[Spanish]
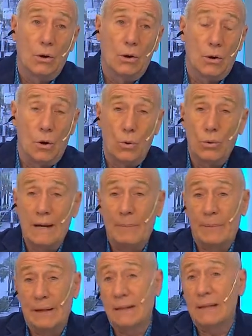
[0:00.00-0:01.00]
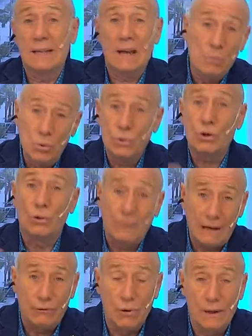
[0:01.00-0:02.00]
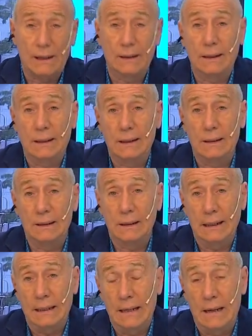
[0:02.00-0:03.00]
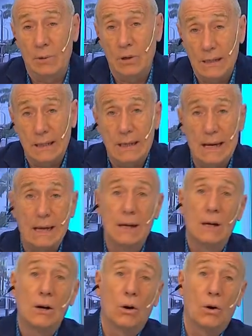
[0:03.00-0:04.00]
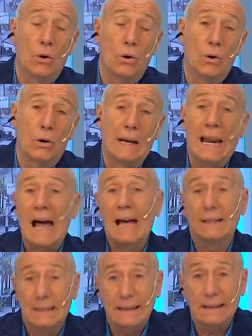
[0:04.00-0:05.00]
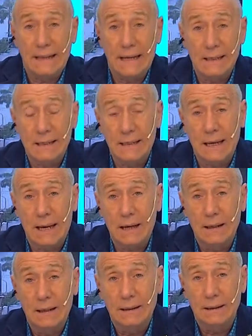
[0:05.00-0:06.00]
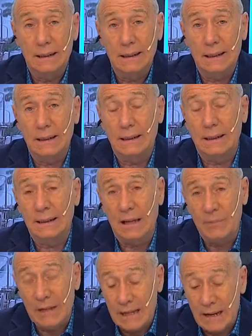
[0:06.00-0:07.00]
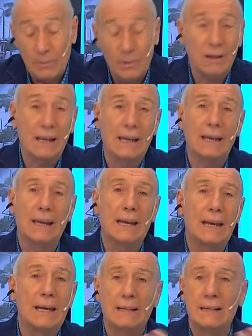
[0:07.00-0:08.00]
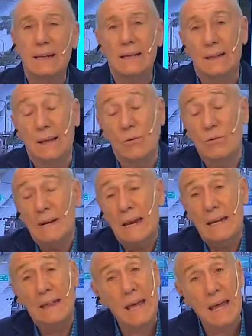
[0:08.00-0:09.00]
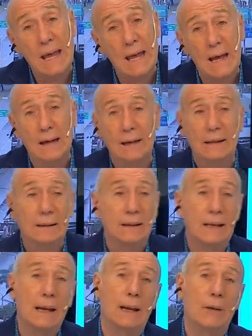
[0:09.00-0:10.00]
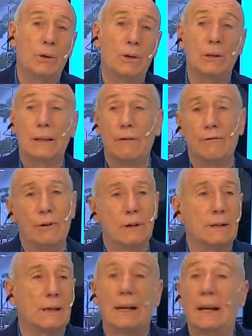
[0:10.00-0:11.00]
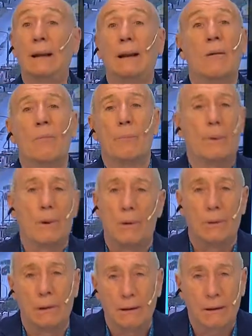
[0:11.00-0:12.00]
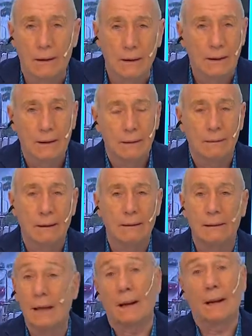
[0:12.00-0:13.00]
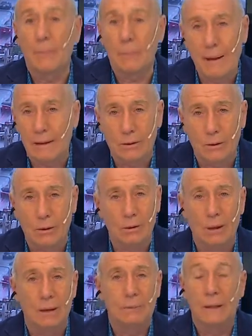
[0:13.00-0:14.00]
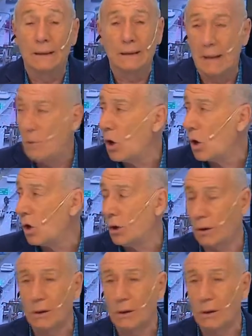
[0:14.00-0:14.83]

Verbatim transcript: o una presencia mucho más fuerte de la policía o la asistencia de gendarmería. Porque existe una idea de que, bueno, esta fuerza genera un poco de, respeto, de temor.